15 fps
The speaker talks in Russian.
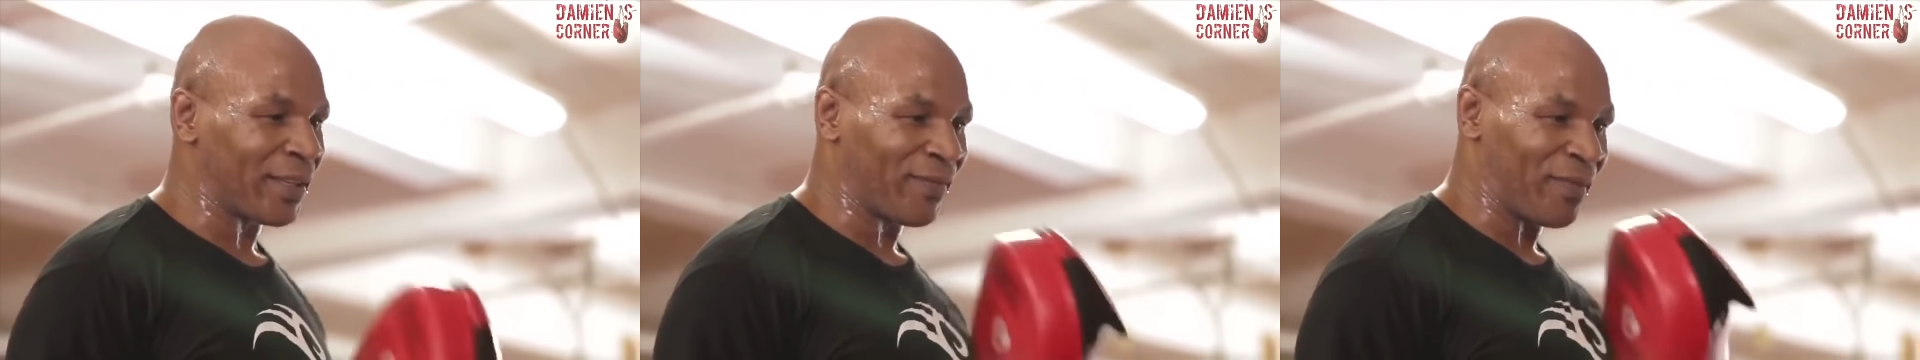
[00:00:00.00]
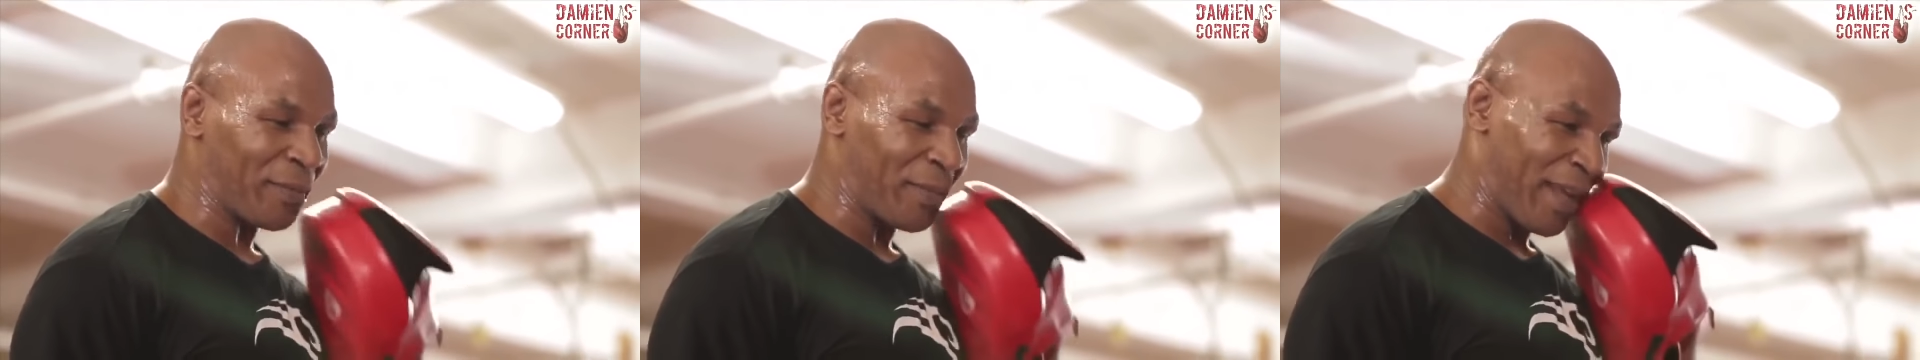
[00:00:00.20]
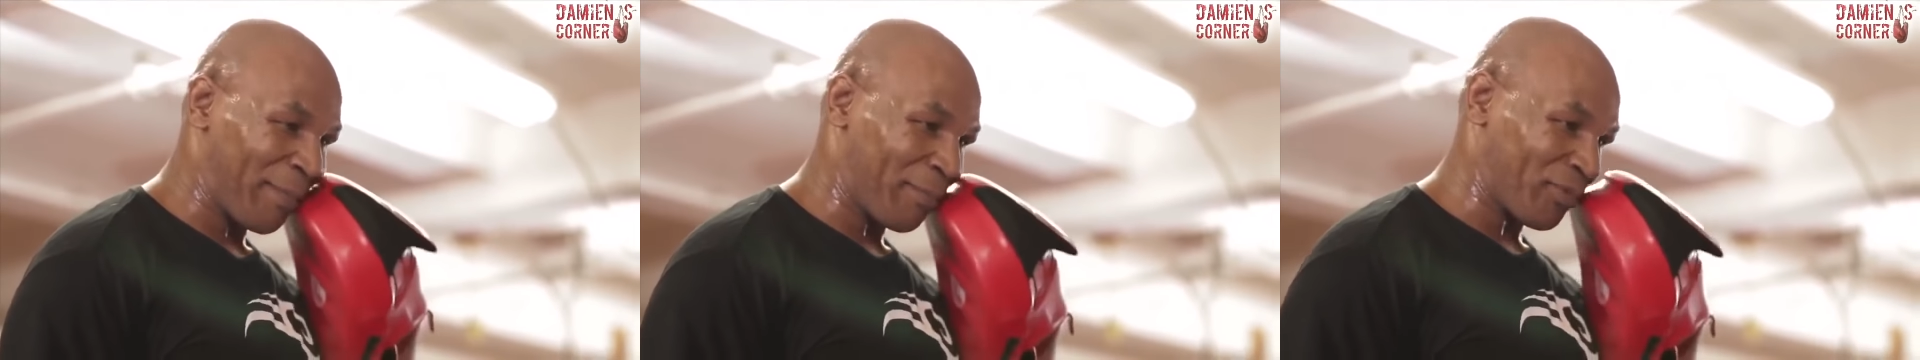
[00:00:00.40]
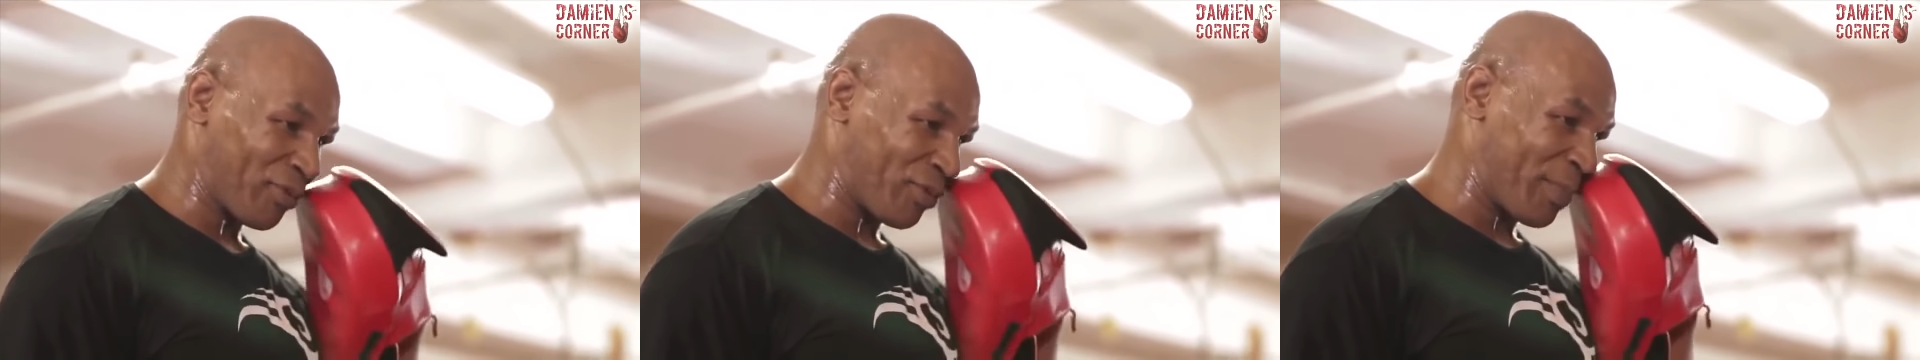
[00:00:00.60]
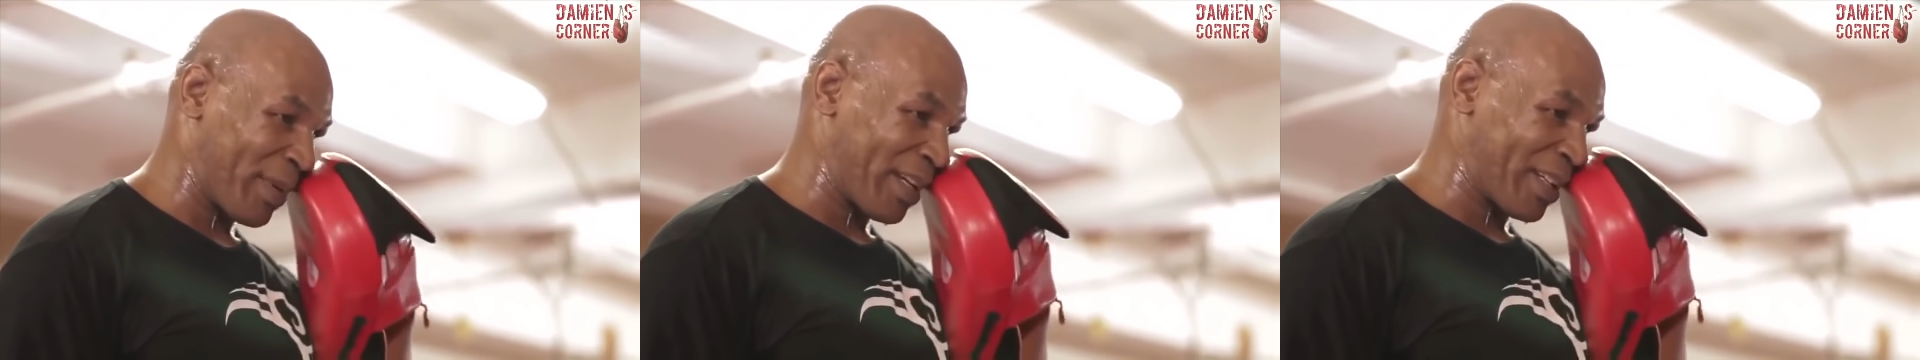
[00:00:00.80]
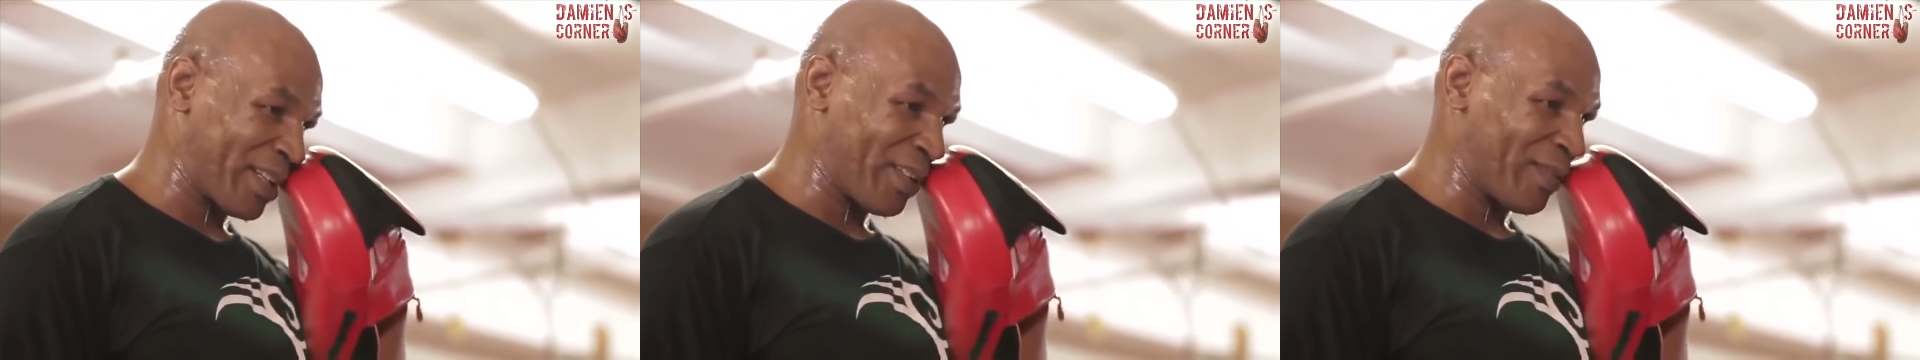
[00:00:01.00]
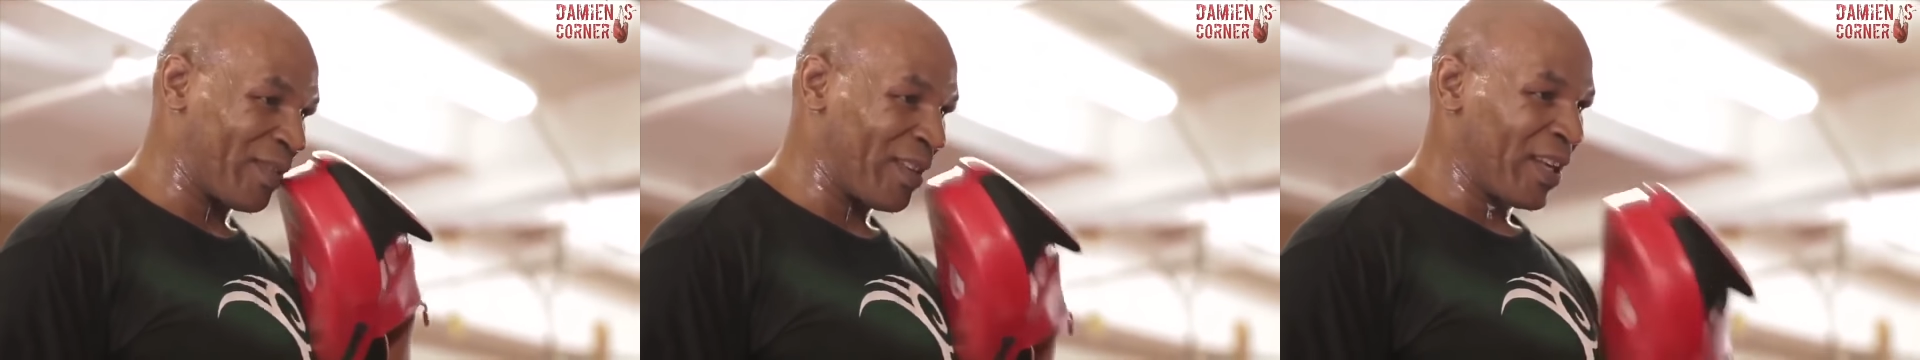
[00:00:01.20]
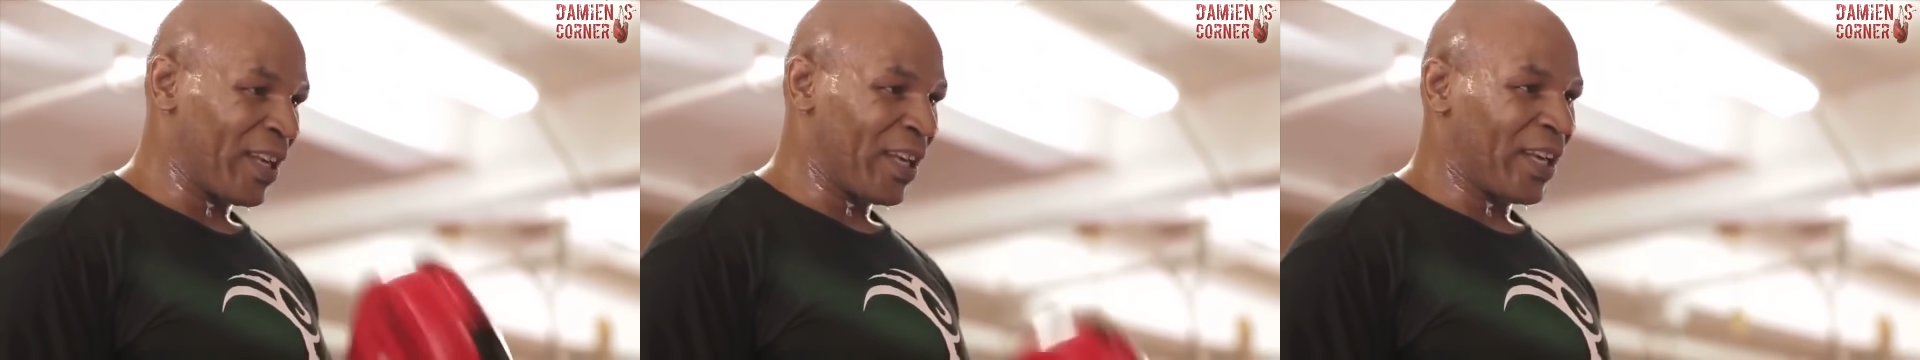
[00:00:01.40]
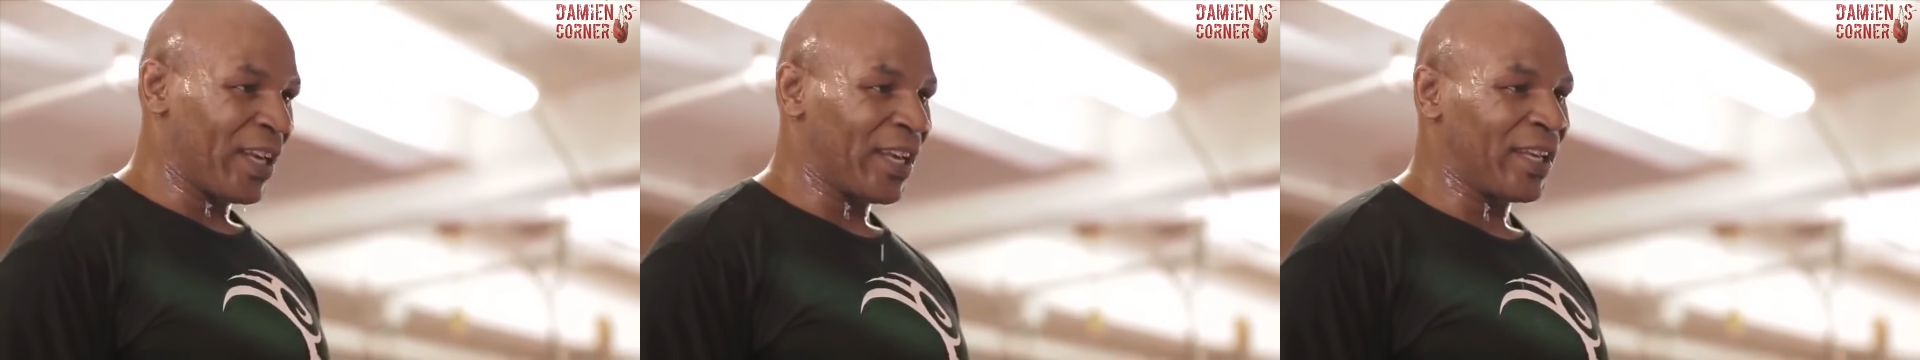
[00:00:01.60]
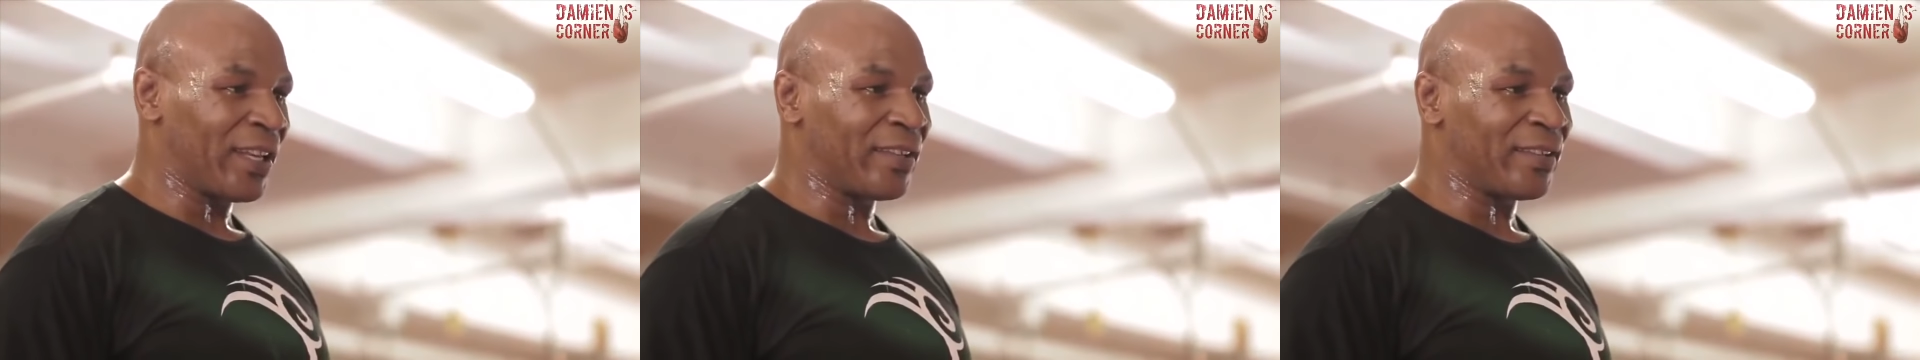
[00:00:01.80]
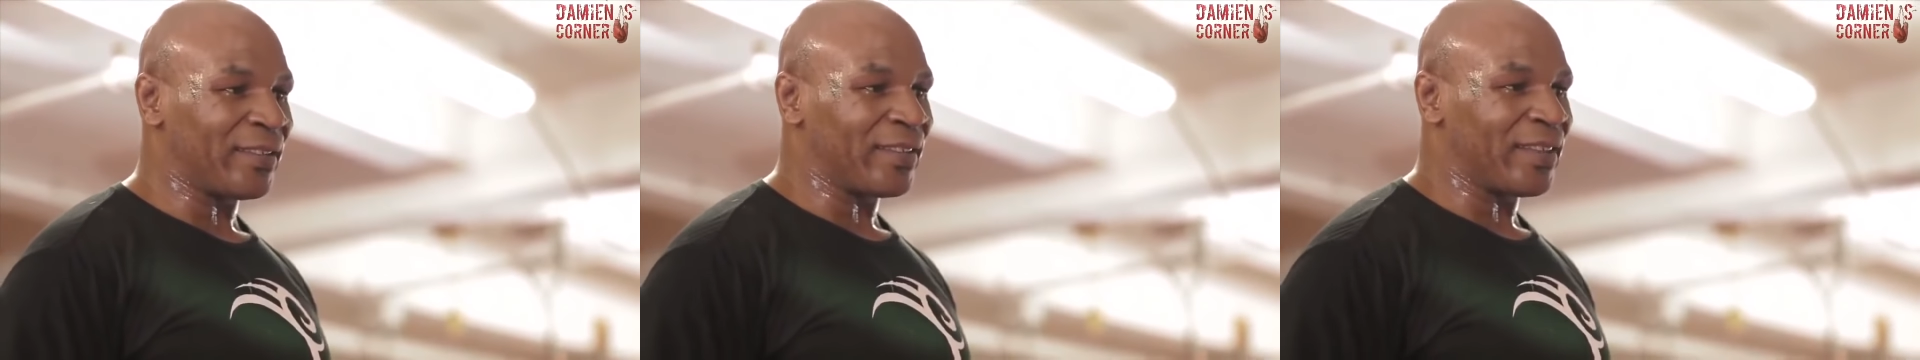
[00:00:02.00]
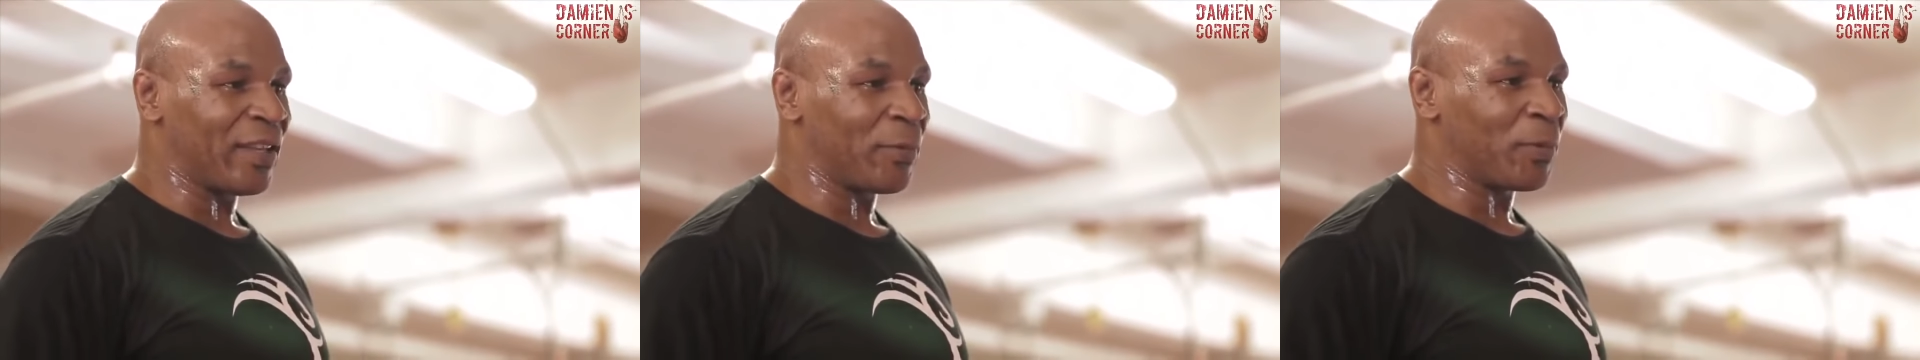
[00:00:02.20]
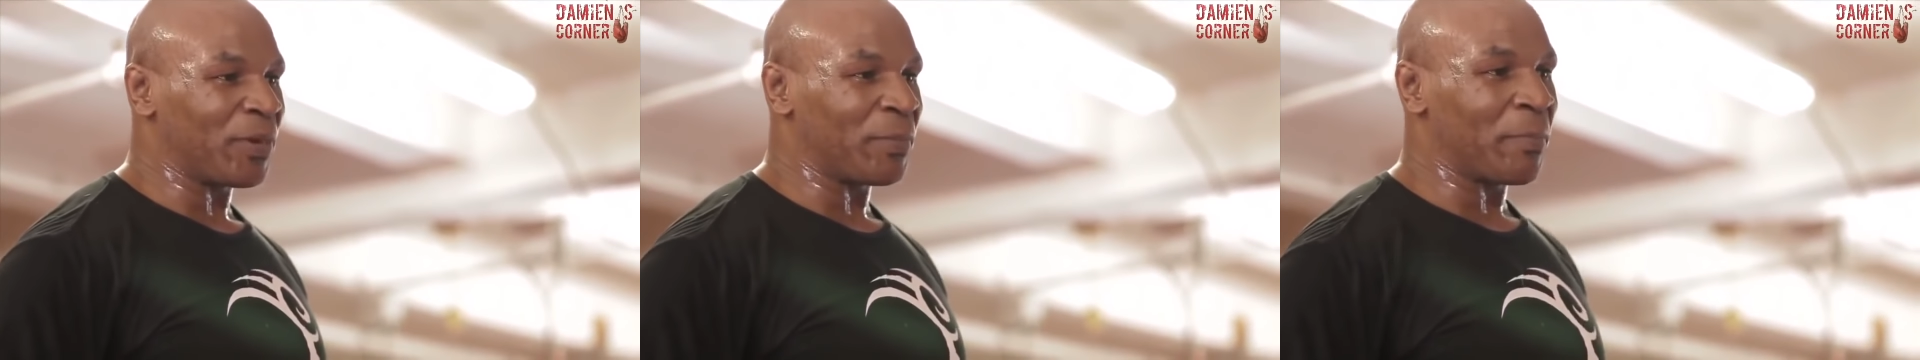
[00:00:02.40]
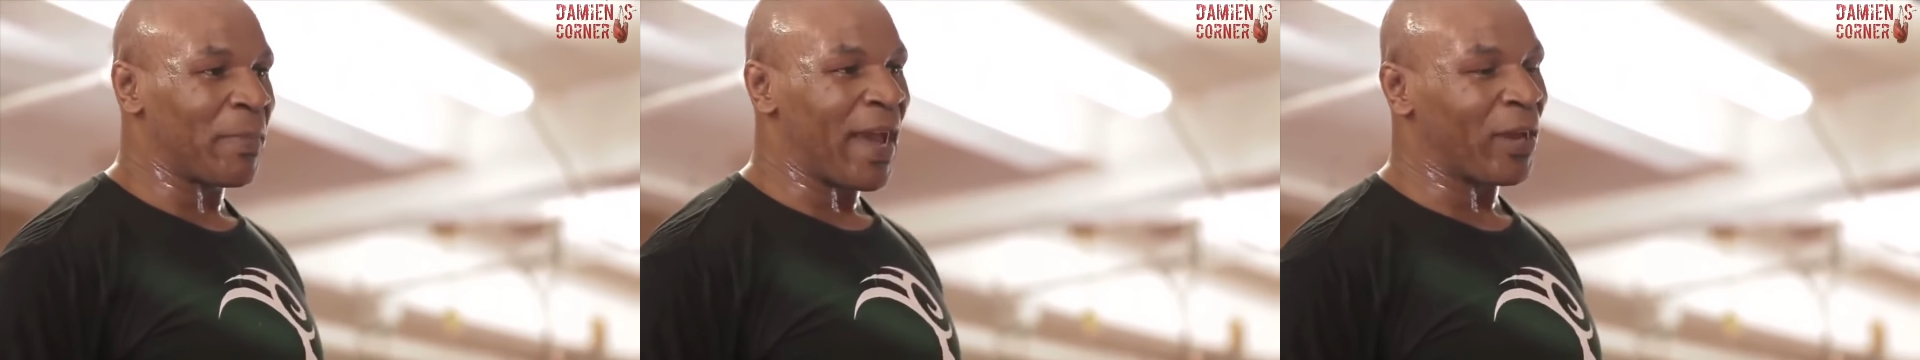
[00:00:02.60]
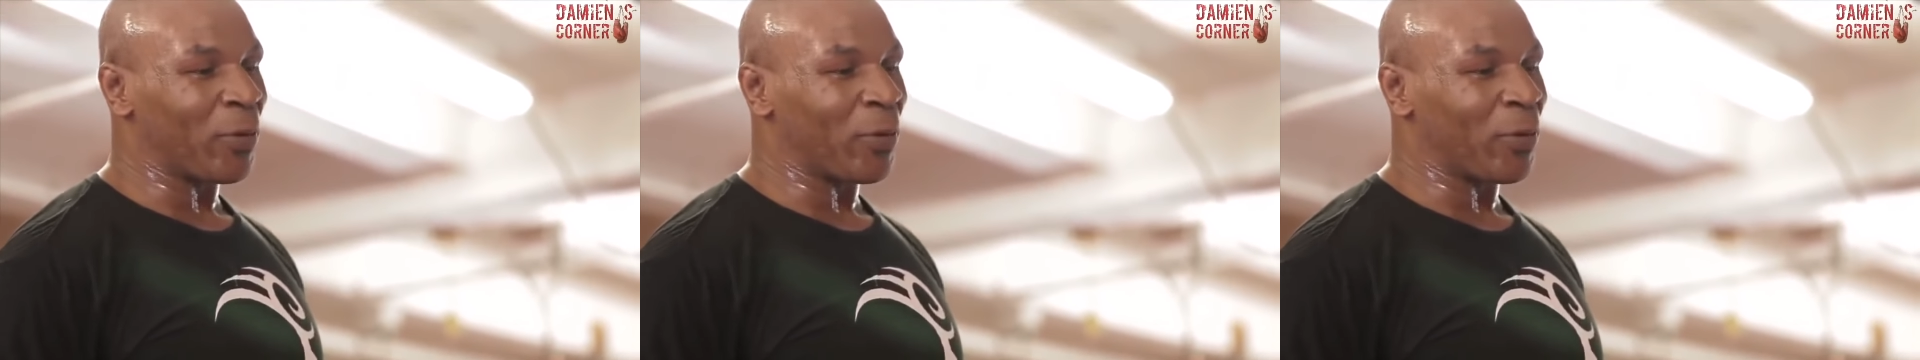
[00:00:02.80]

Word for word: с этой точки зрения твой стиль совершенно не важен,